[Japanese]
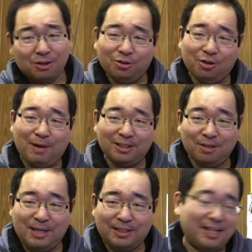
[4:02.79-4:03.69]
この番
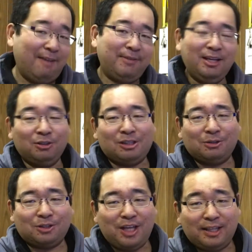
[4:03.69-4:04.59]
組、
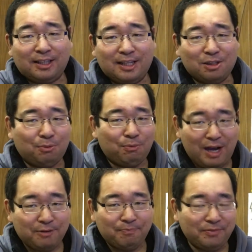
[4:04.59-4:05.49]

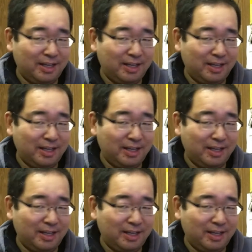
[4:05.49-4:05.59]
ザ・ネクストクリエイターズファイル、